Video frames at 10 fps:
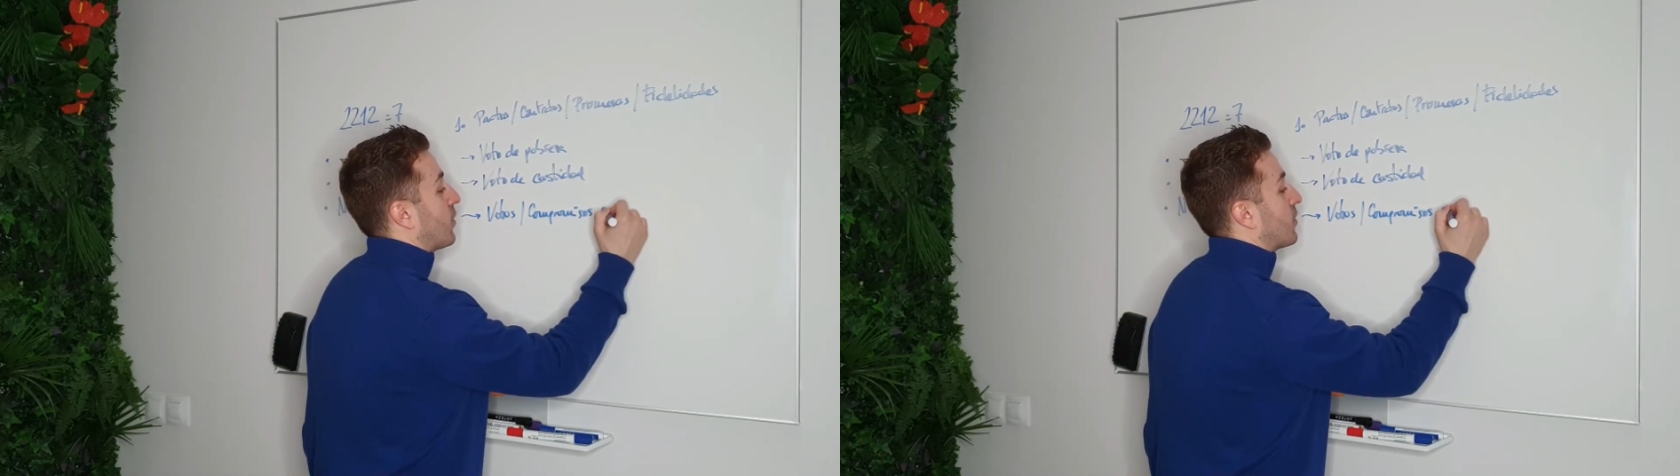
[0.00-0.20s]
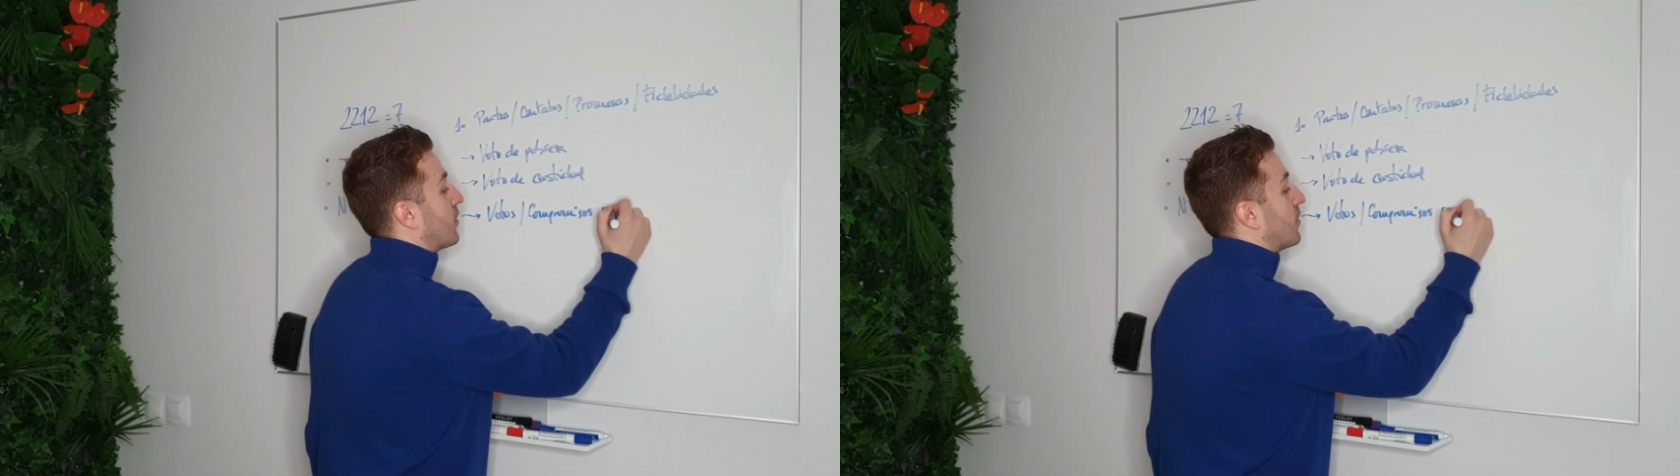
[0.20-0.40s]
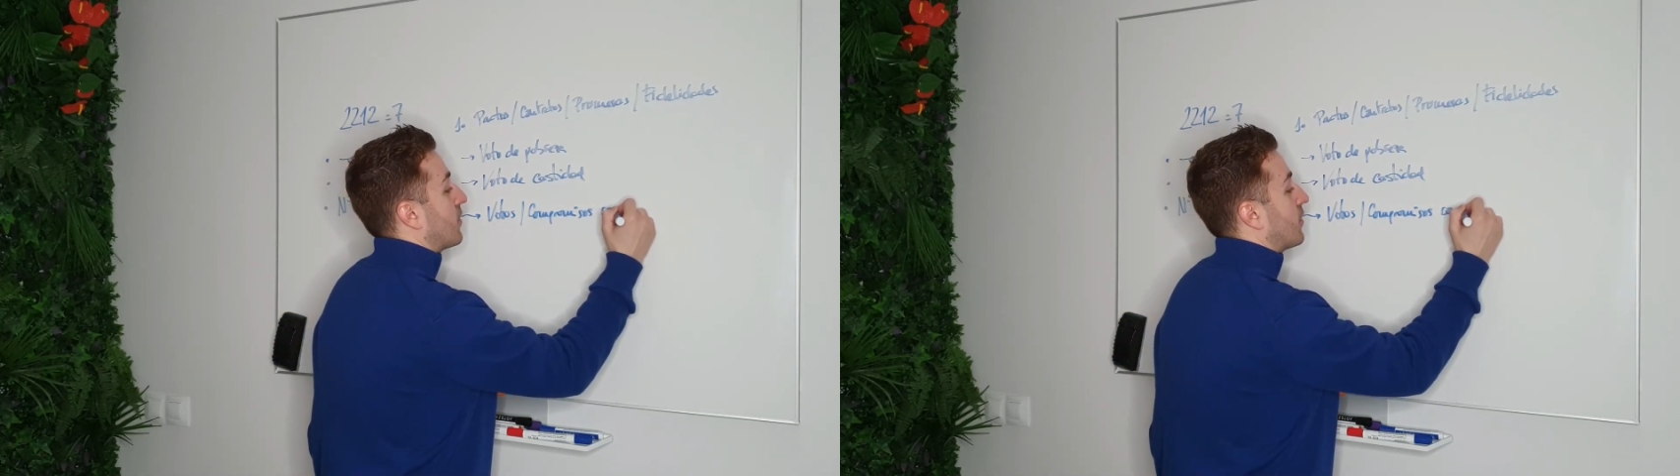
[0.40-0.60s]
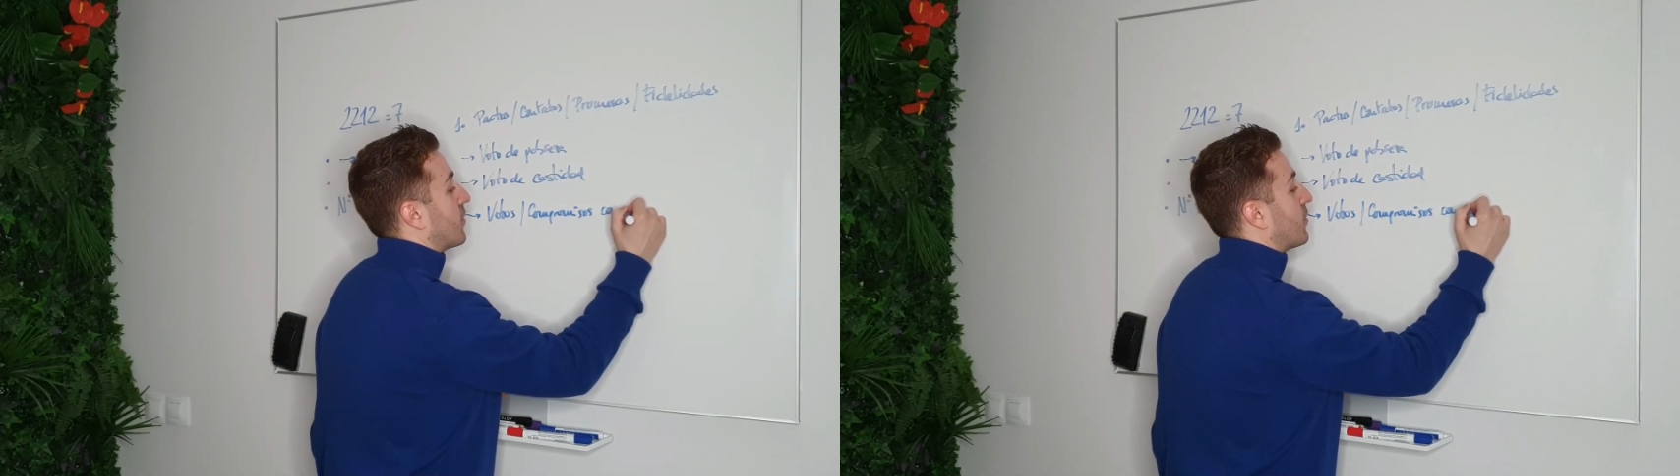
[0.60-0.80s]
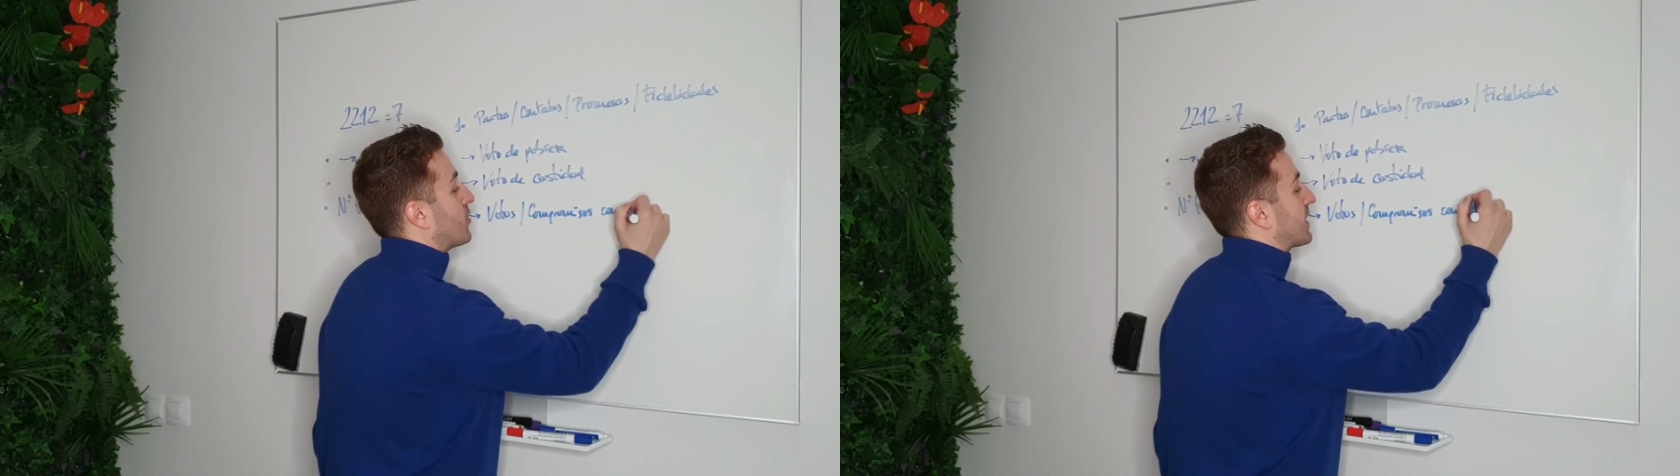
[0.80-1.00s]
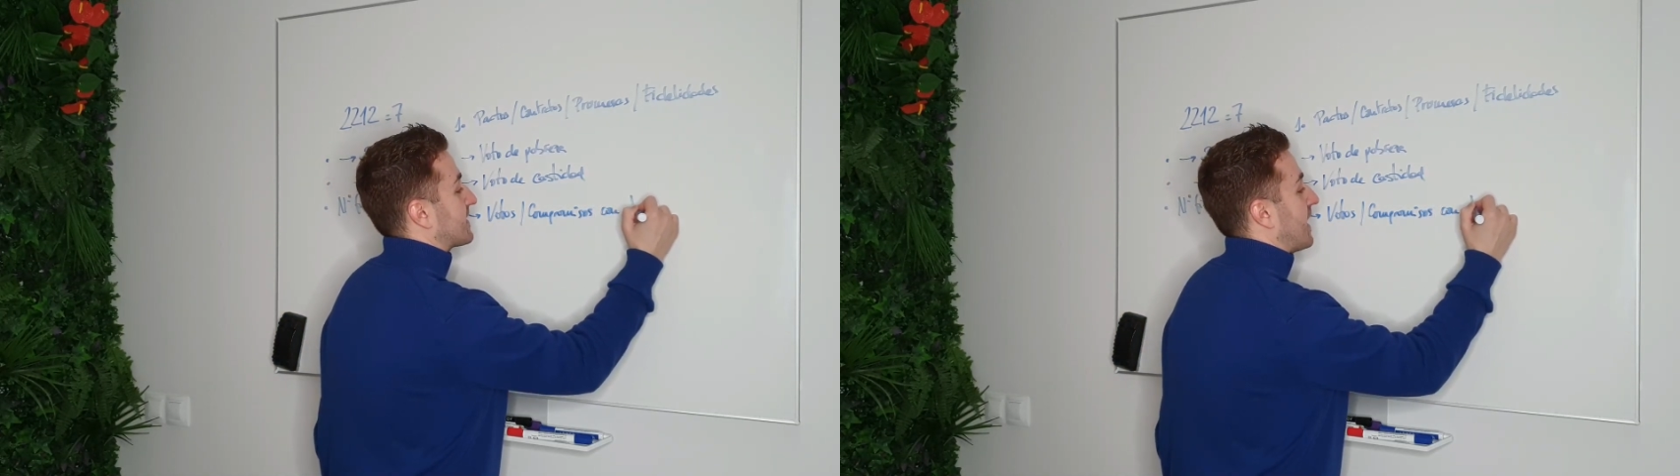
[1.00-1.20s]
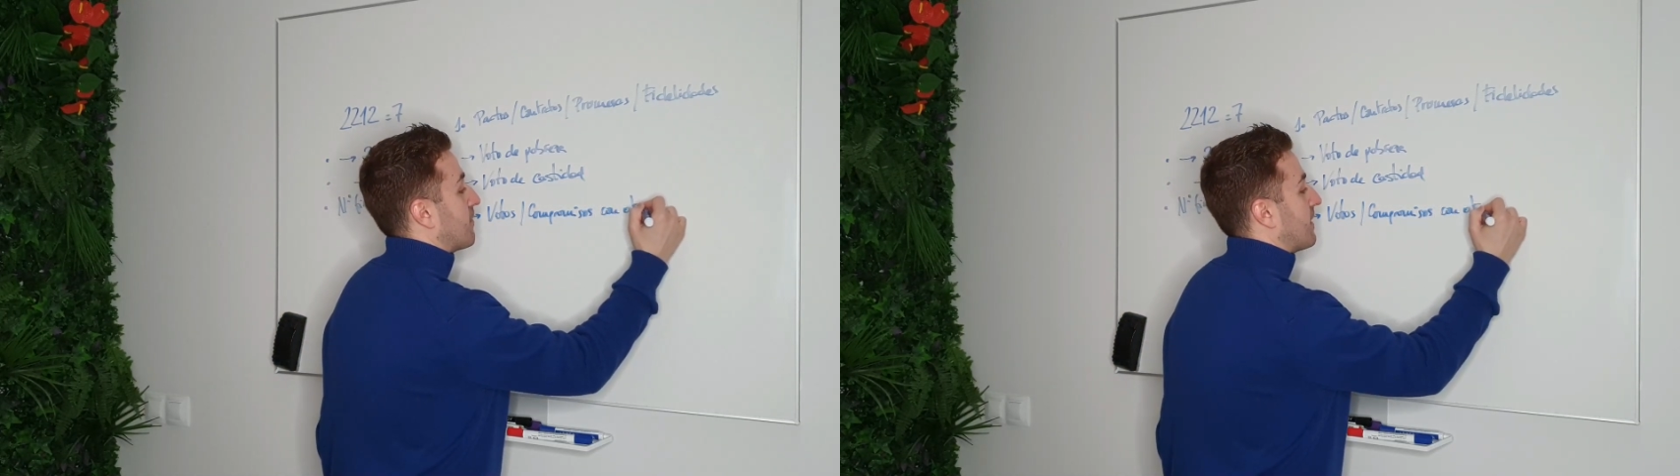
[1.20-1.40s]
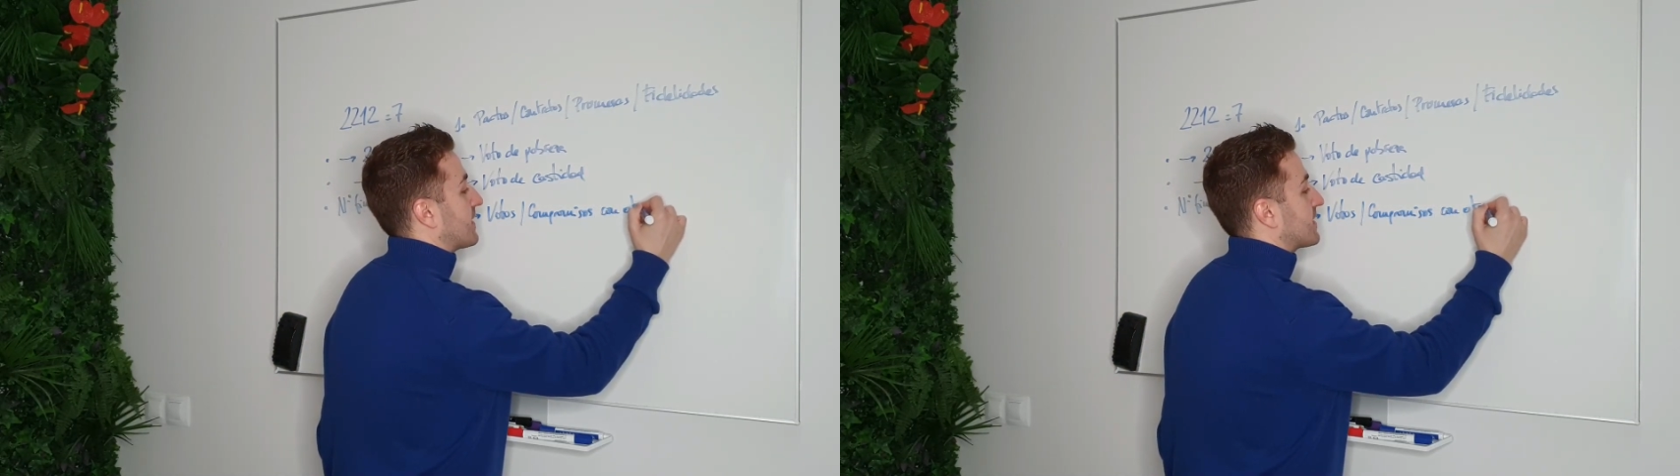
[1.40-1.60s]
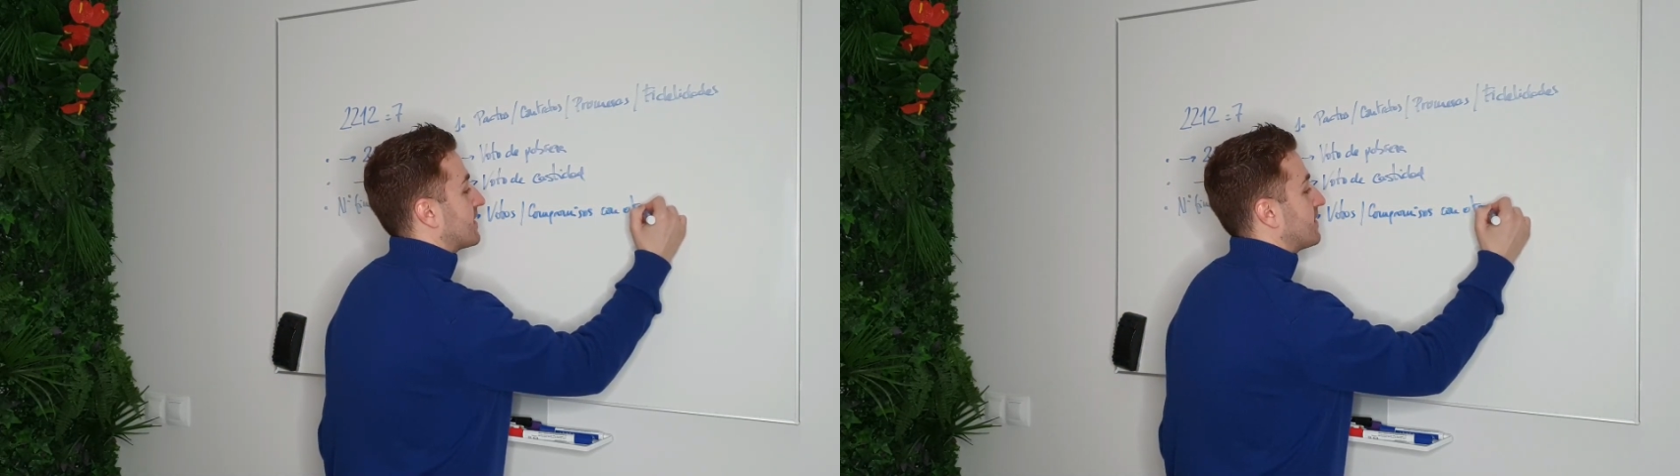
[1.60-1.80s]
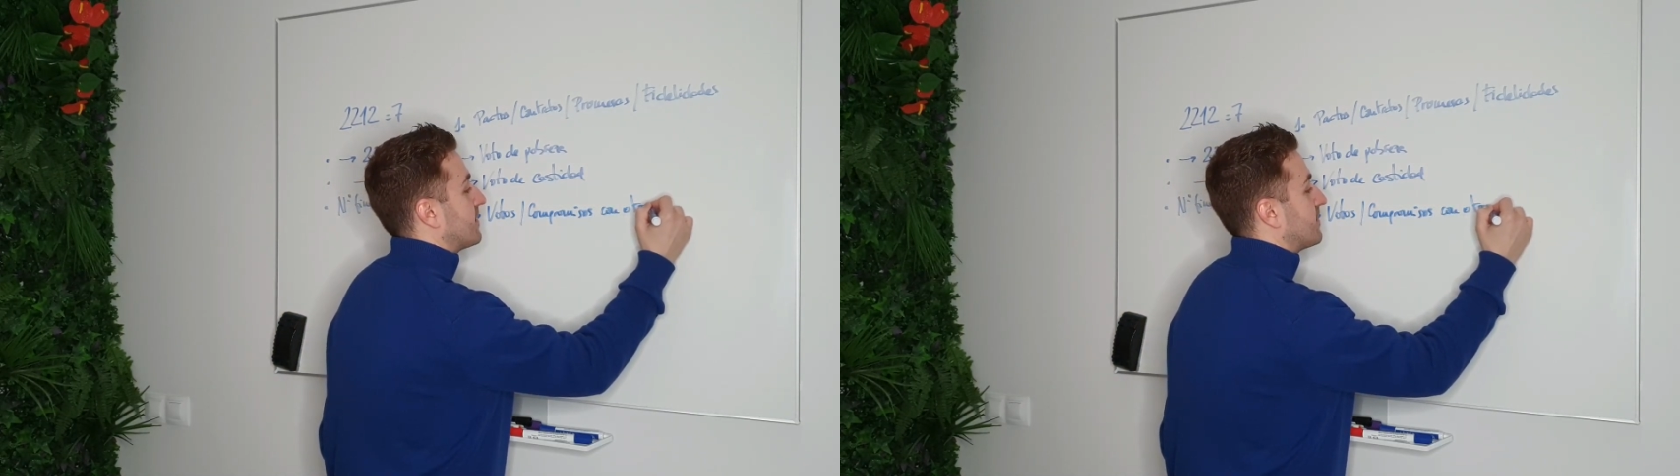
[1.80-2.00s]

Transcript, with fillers: con, otras almas.